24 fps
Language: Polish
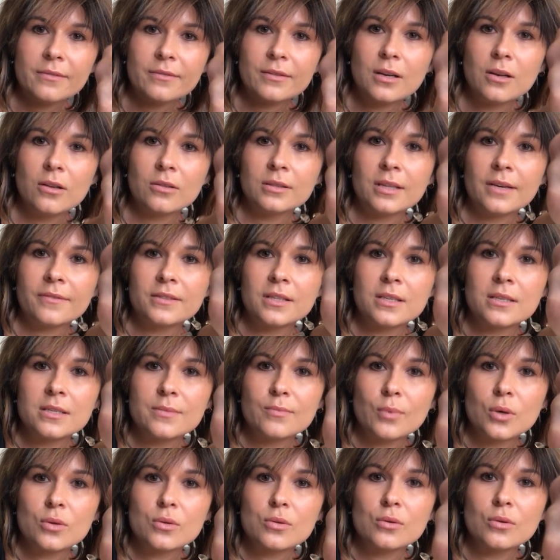Wygląda w ten
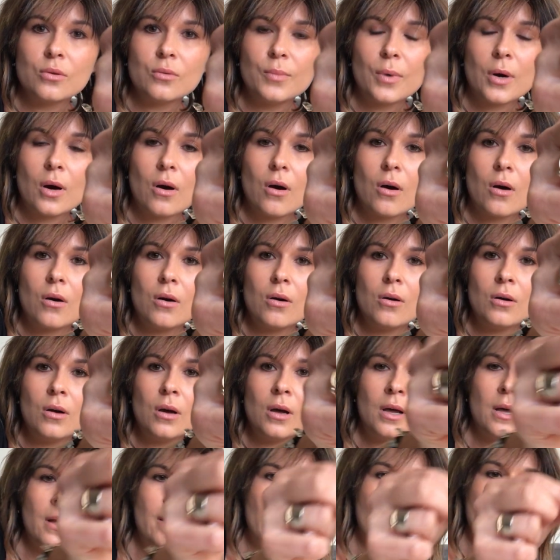sposób, o.
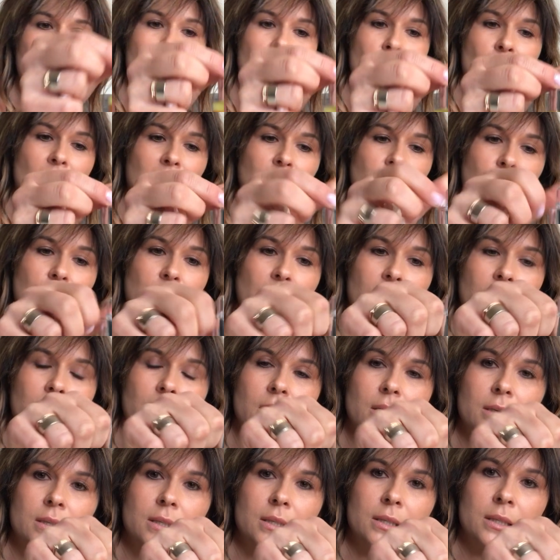Ma
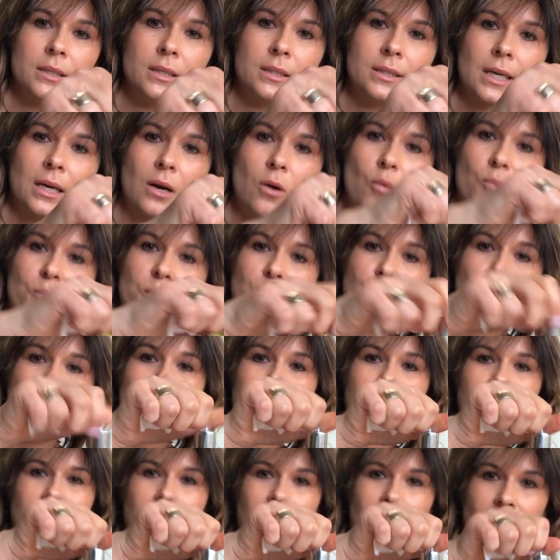tutaj y, taką
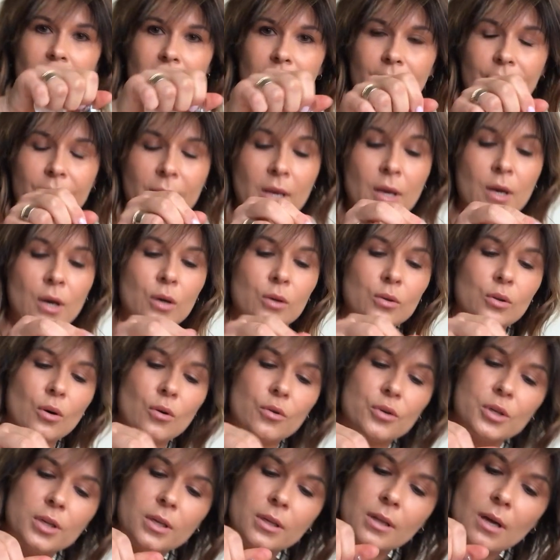pipetkę,
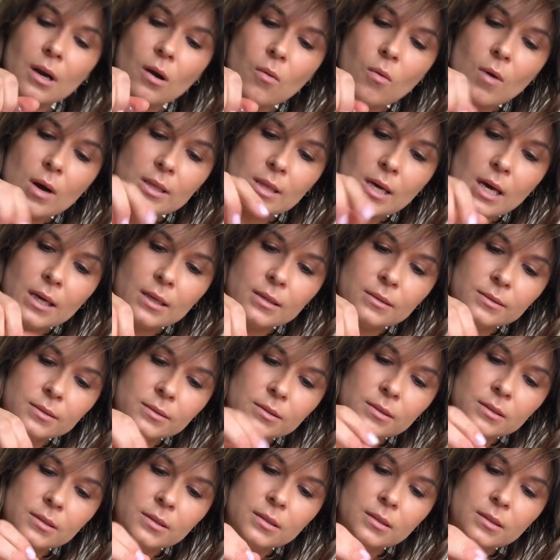którą się nakłada
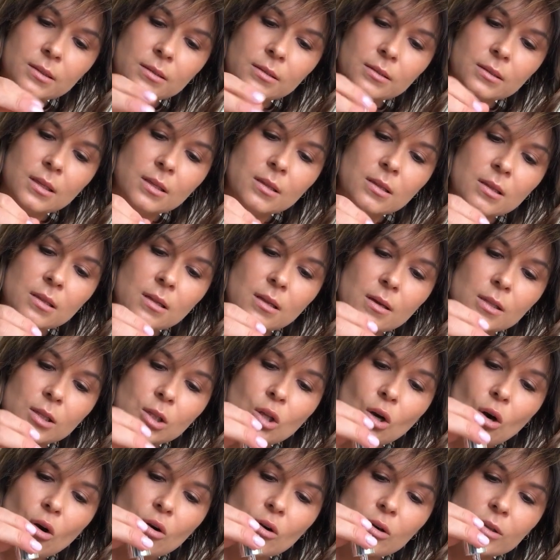ten
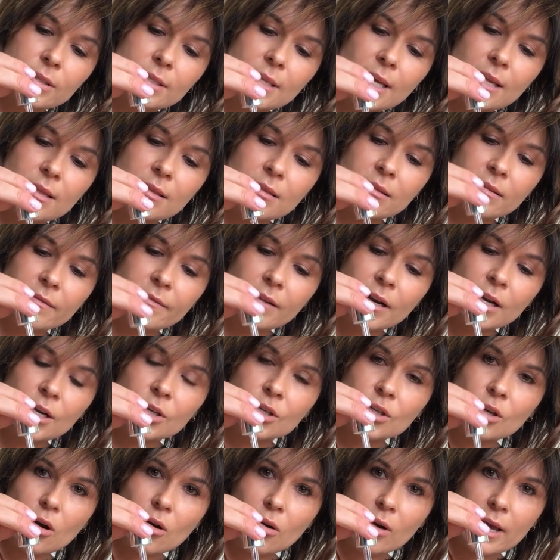drogocenny
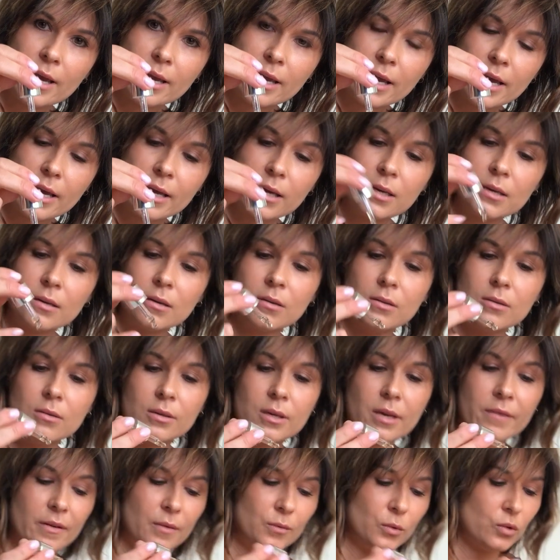wręcz olejek. O,
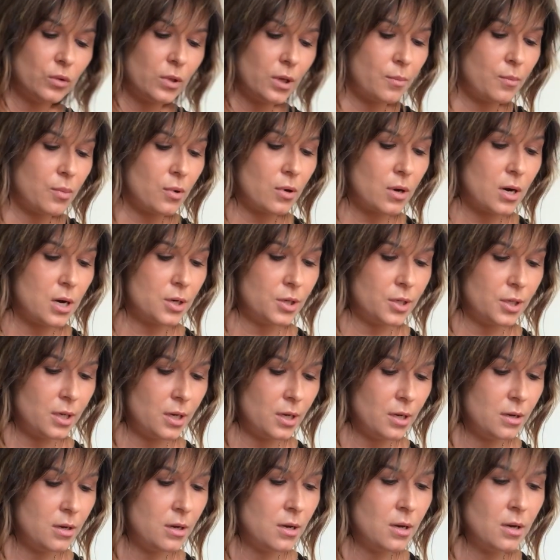ja Wam tutaj
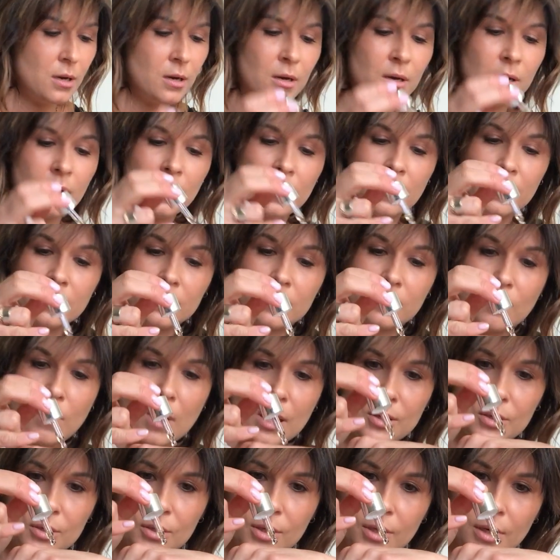pokażę.
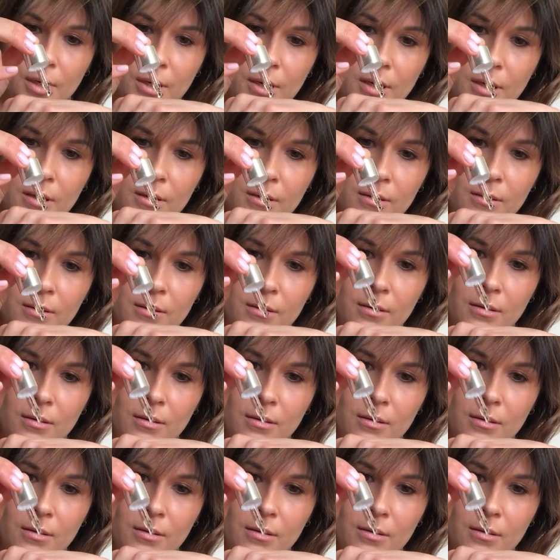Zobaczcie.